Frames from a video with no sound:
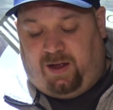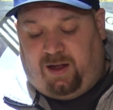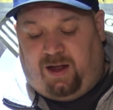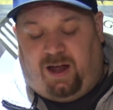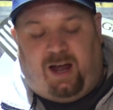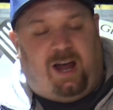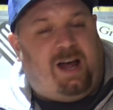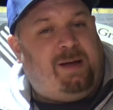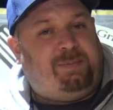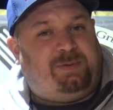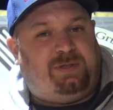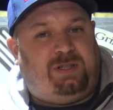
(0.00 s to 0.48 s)

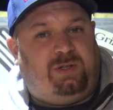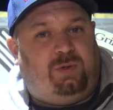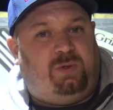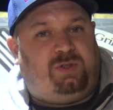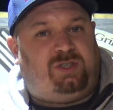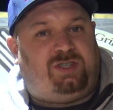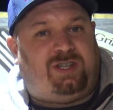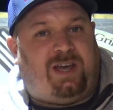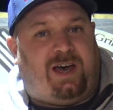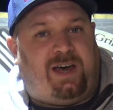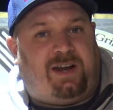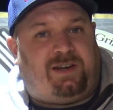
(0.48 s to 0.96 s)
Absolut
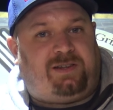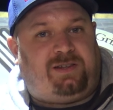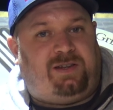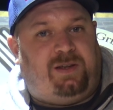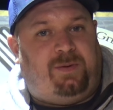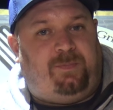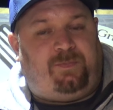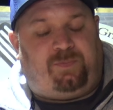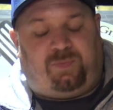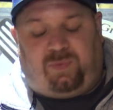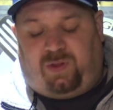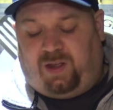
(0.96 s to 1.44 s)
zart,
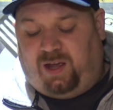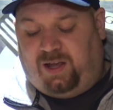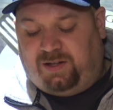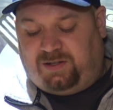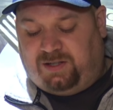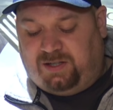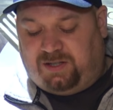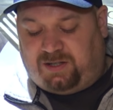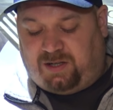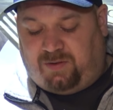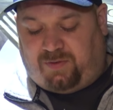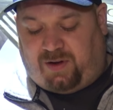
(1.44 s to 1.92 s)
es
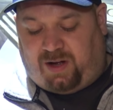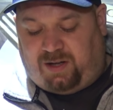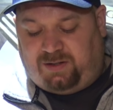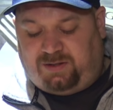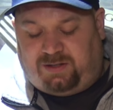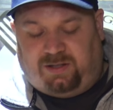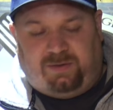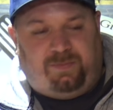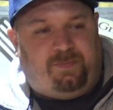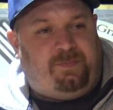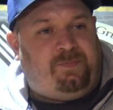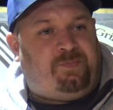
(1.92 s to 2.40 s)
ist ein
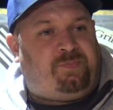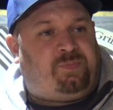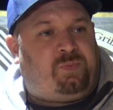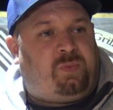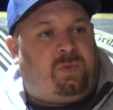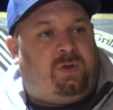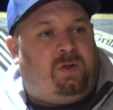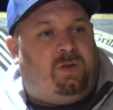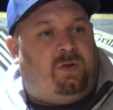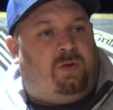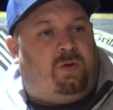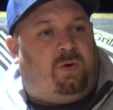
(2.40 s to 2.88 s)
Wahnsinn.
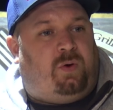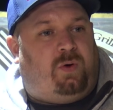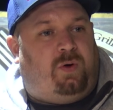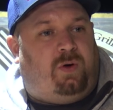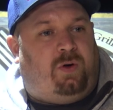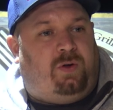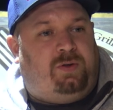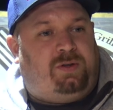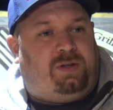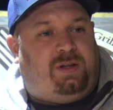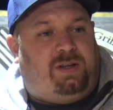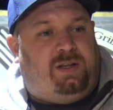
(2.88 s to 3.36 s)

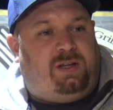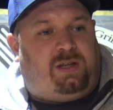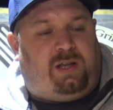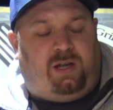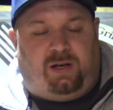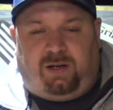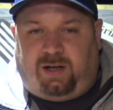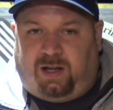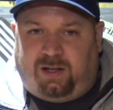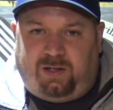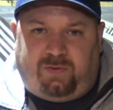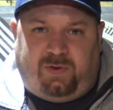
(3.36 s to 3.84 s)
Und ich
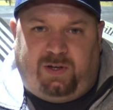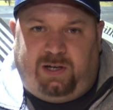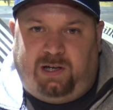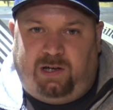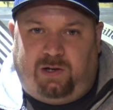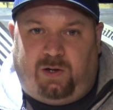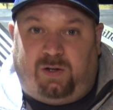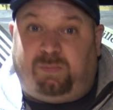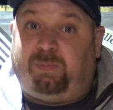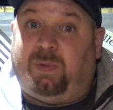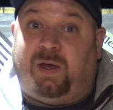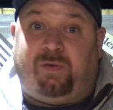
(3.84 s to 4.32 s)
kenne ganz viele
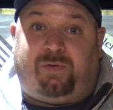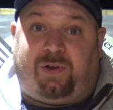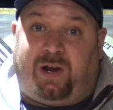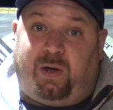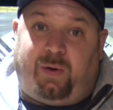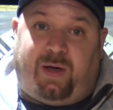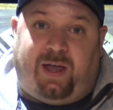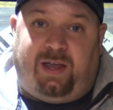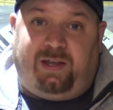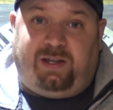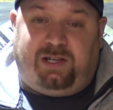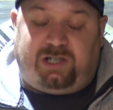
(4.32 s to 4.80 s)
Leute, meine Frau
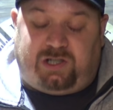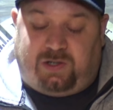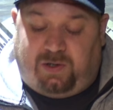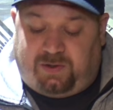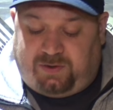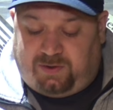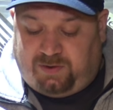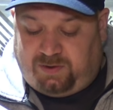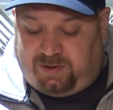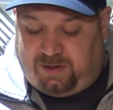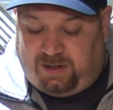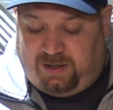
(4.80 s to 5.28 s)

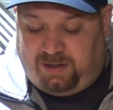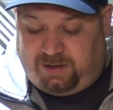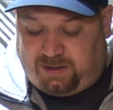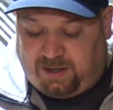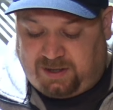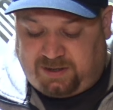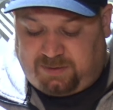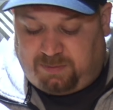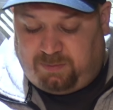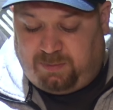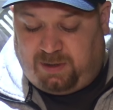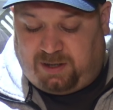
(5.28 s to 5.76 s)
eingeschlossen, die
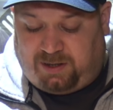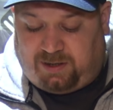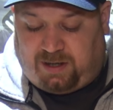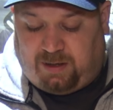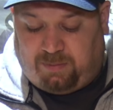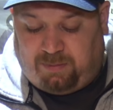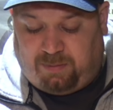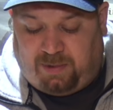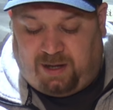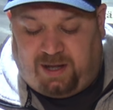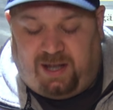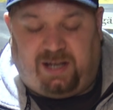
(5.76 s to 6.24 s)
das mit
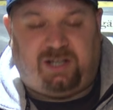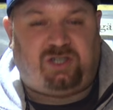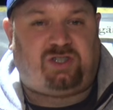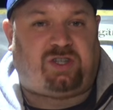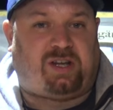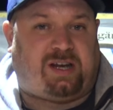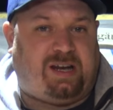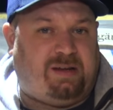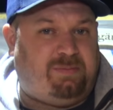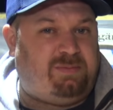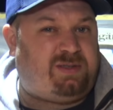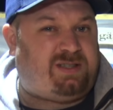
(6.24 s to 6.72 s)
dem
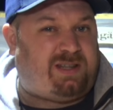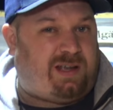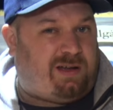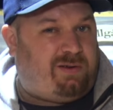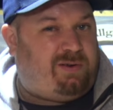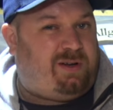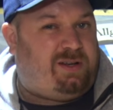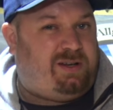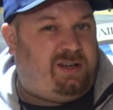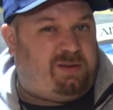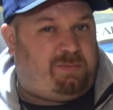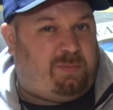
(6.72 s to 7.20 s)
extrem
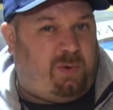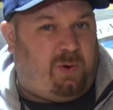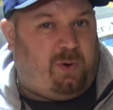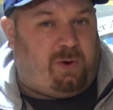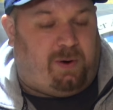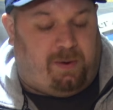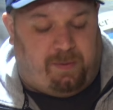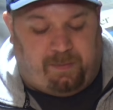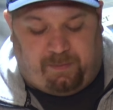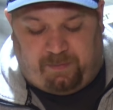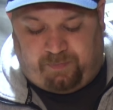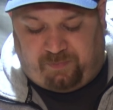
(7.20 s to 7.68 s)
sauer nicht mögen.
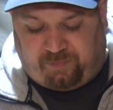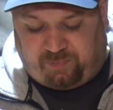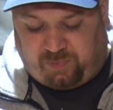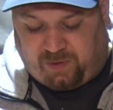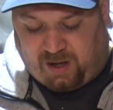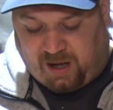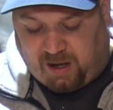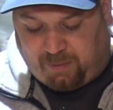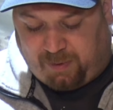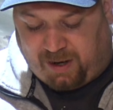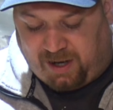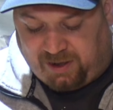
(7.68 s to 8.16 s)

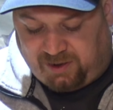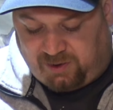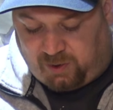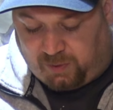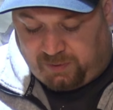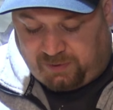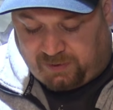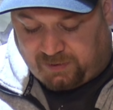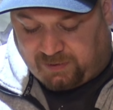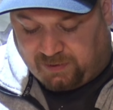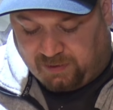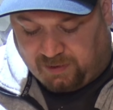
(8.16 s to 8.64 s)
Aber
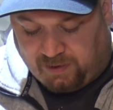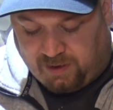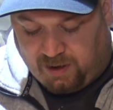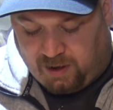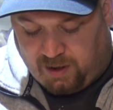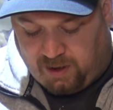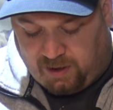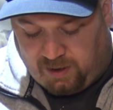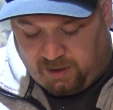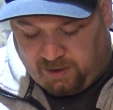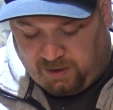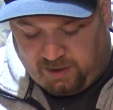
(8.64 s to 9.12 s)
ansonsten
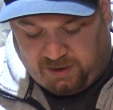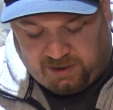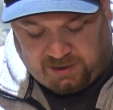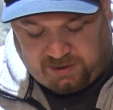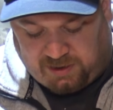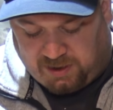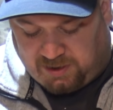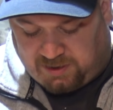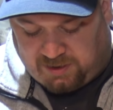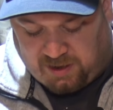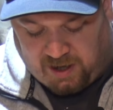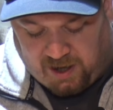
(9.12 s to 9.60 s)
ist
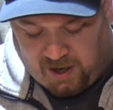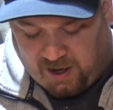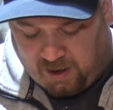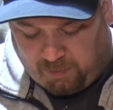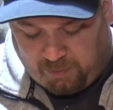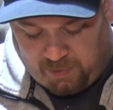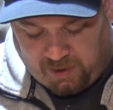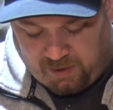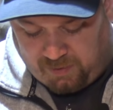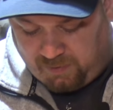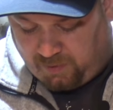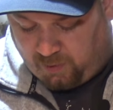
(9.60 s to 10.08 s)
das der
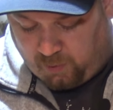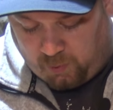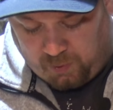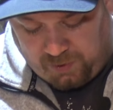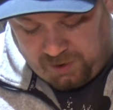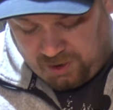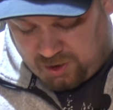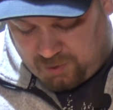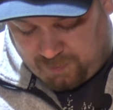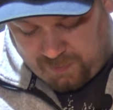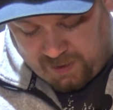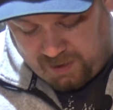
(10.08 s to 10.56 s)
Hammer.
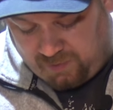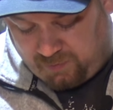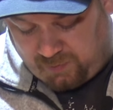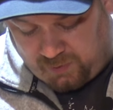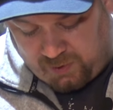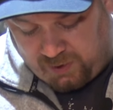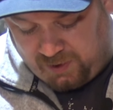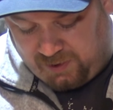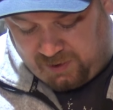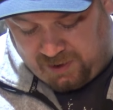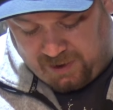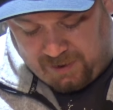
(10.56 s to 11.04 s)
Ohne Schmarrn,
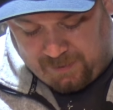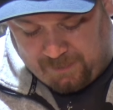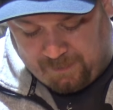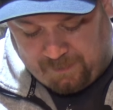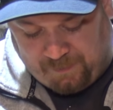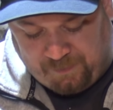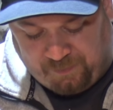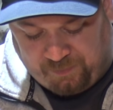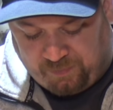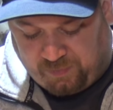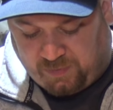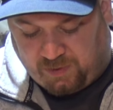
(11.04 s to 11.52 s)
Freunde,
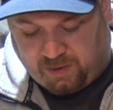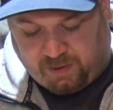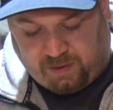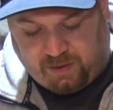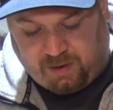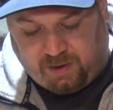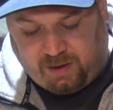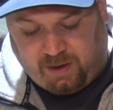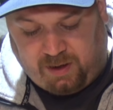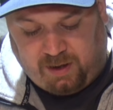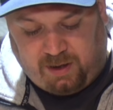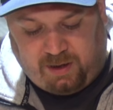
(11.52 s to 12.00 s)

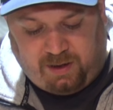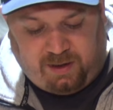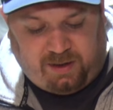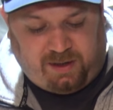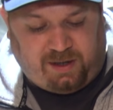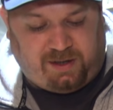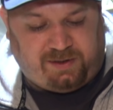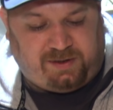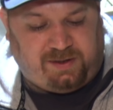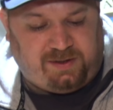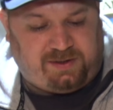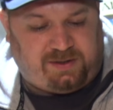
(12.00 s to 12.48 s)

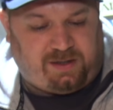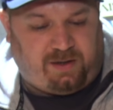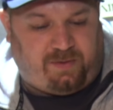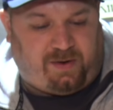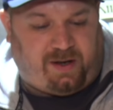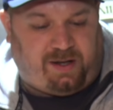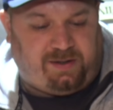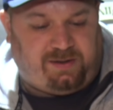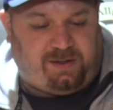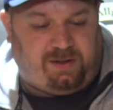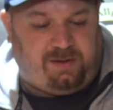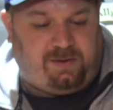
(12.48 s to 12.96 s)
es ist der
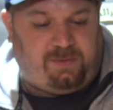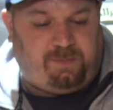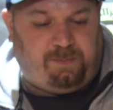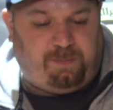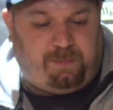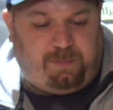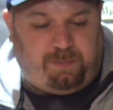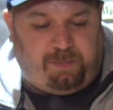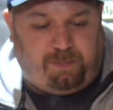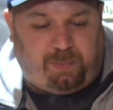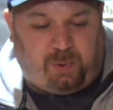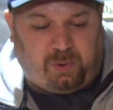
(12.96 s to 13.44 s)
Wahnsinn.
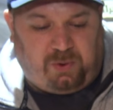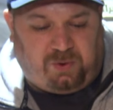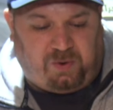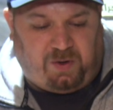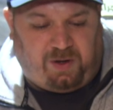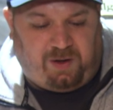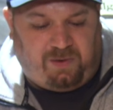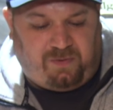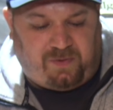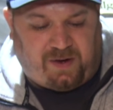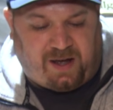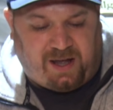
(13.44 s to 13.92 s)

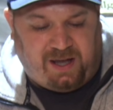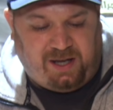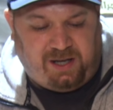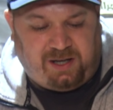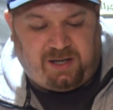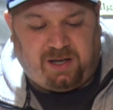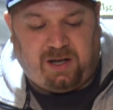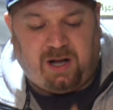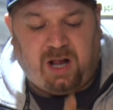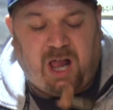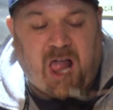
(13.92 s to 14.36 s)
Butterweich.